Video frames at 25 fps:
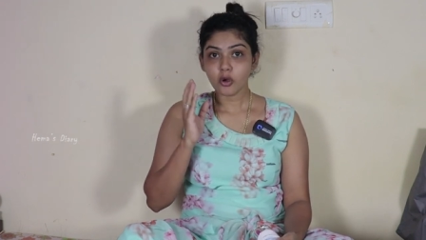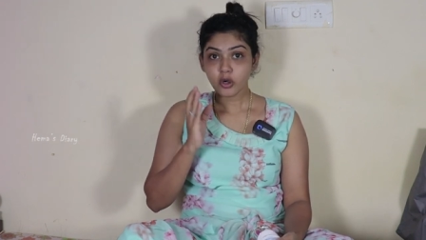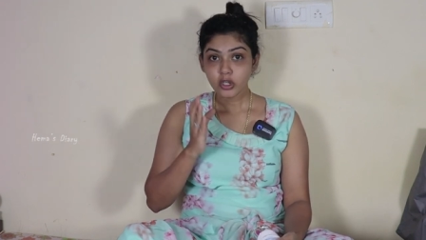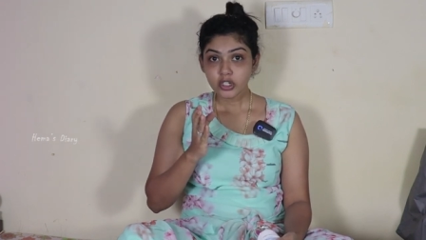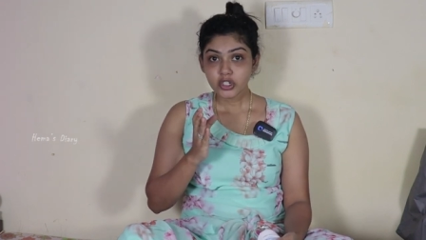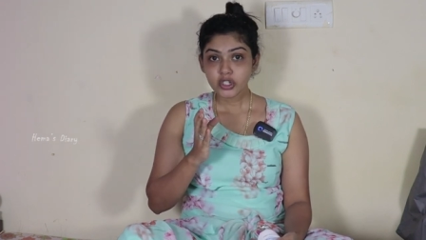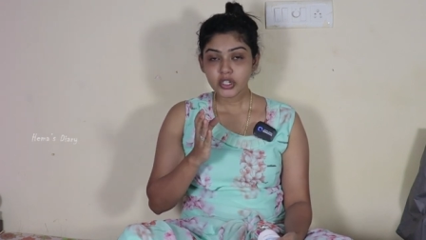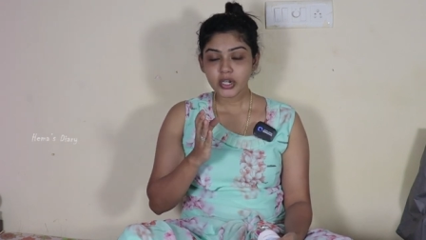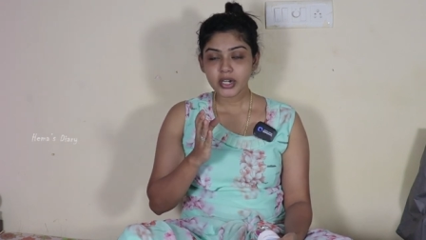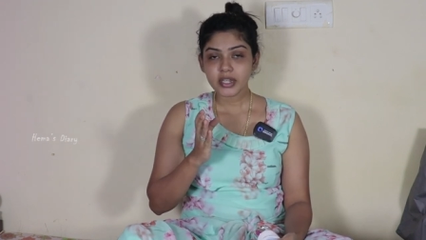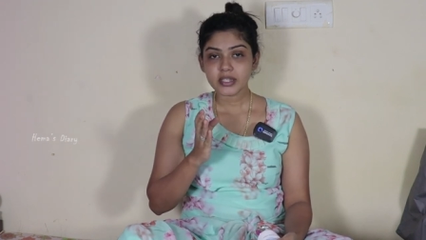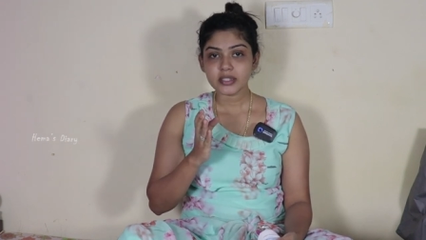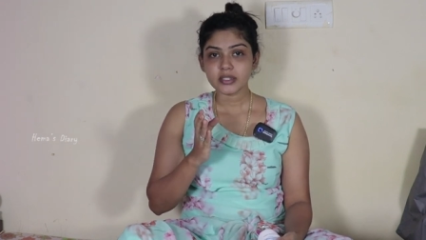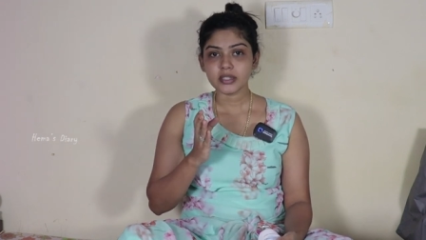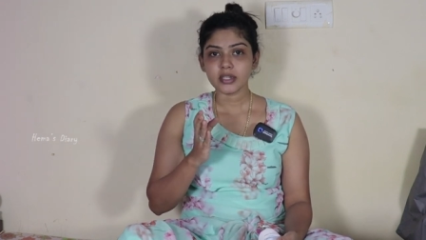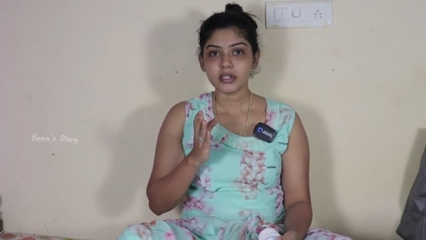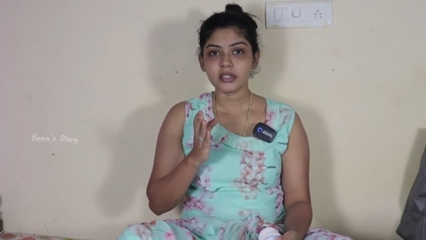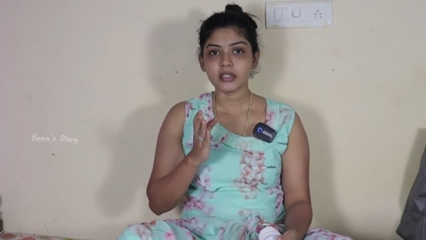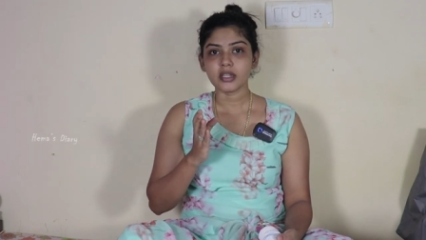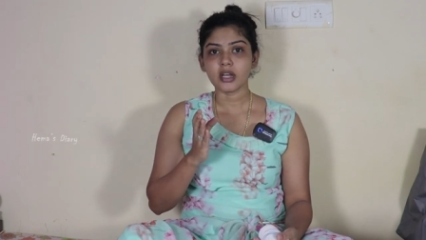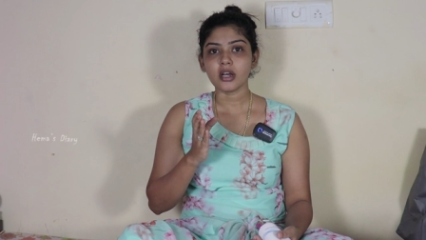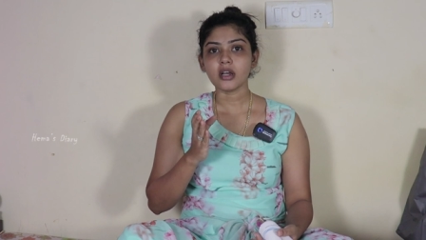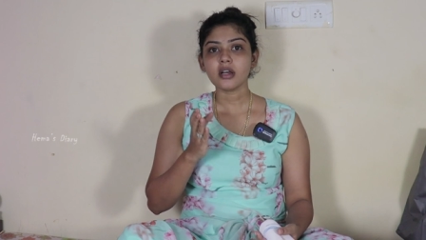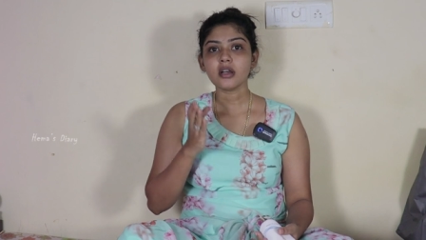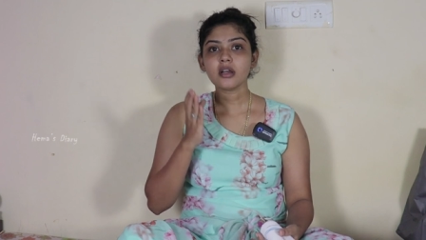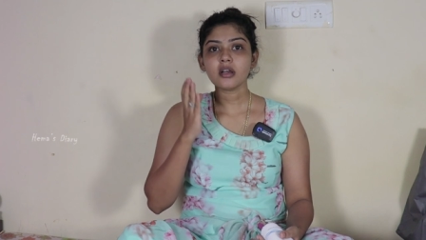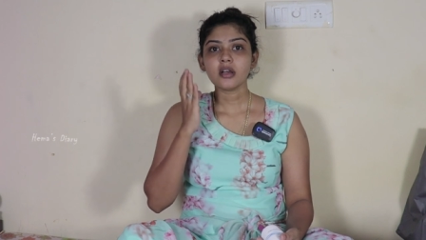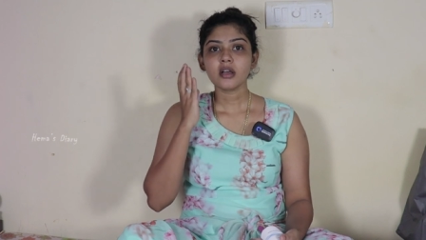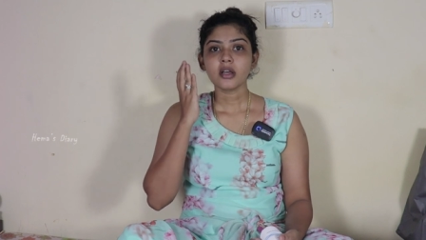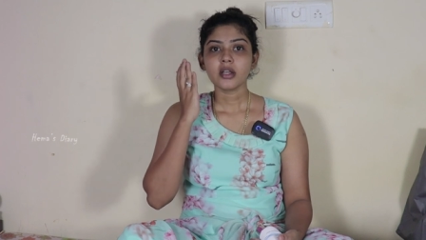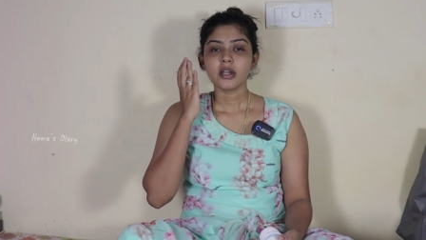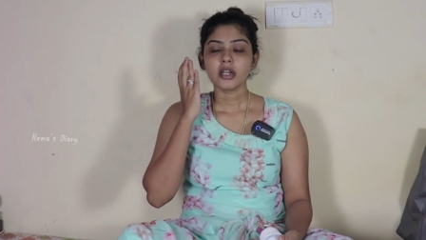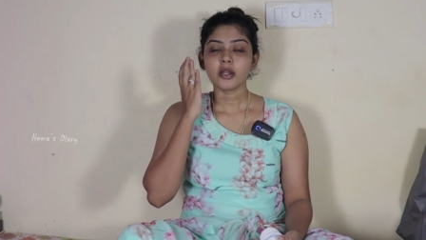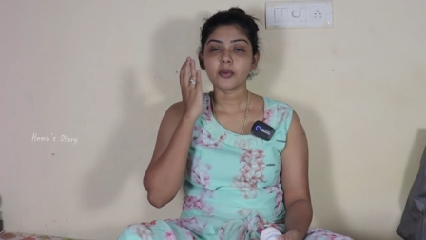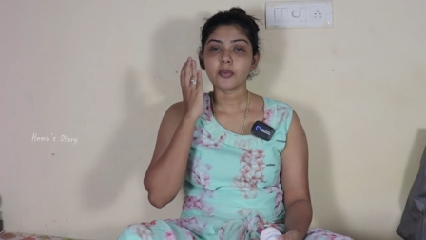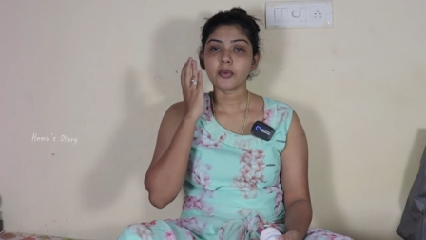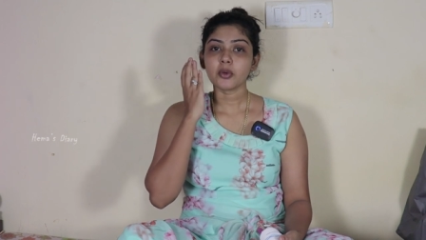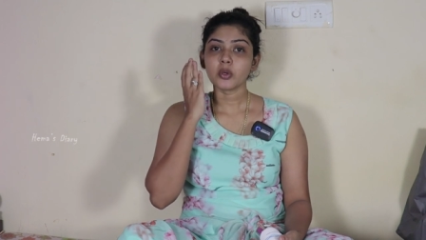மாய்ச்சரைசர் தான்
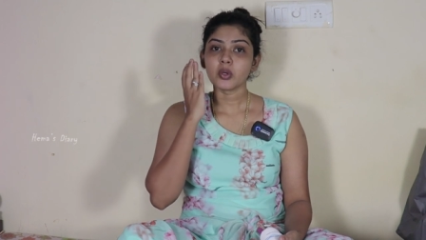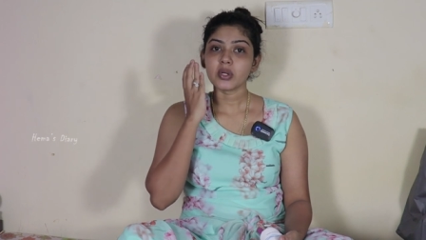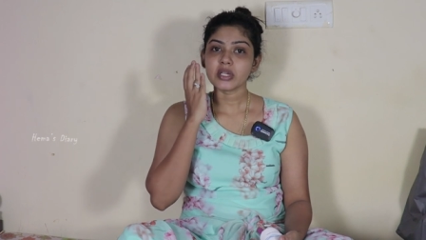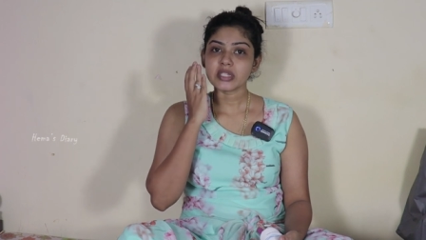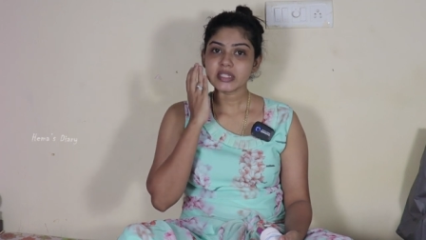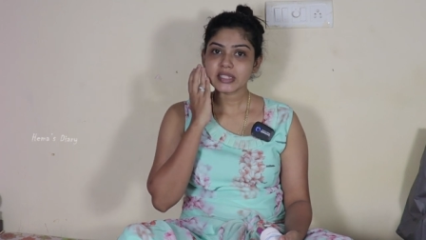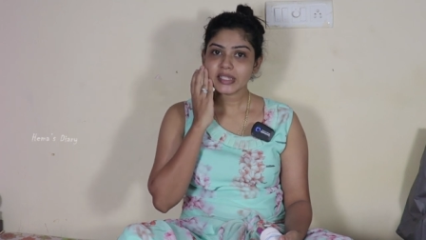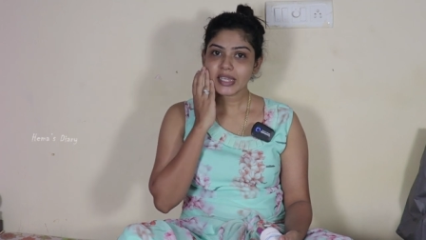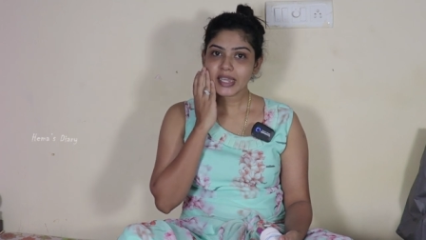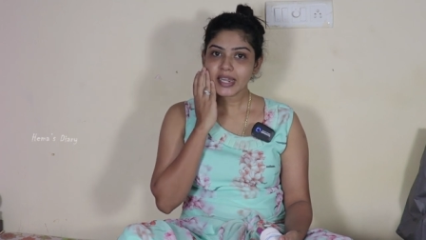நம்மளோட